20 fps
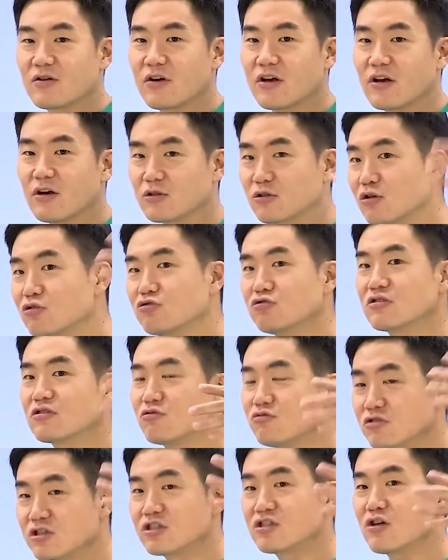거예요. 어떤 국,
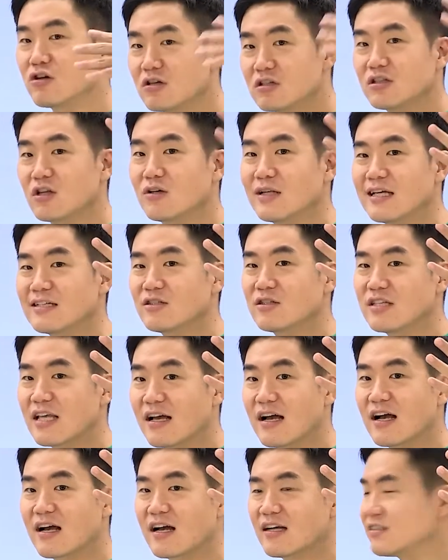국적을 떠나서
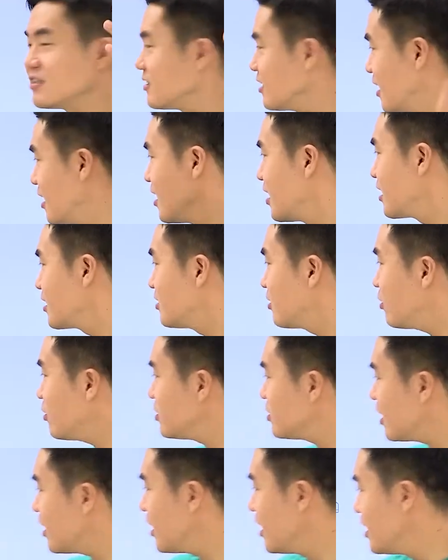생각하는 그걸
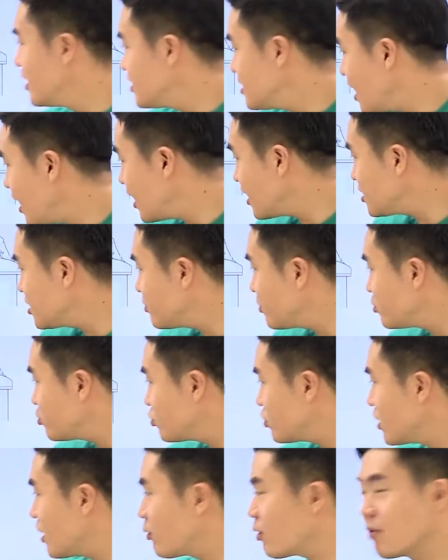이제 세계
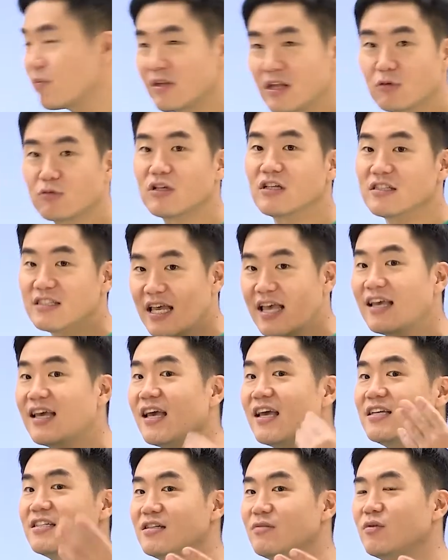시민주의라고 합니다. 우리는
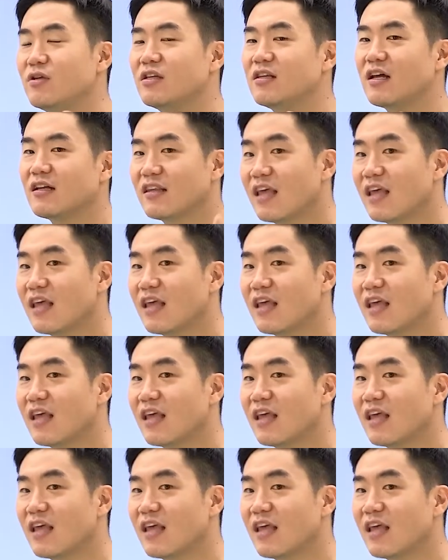세계의 시민이다.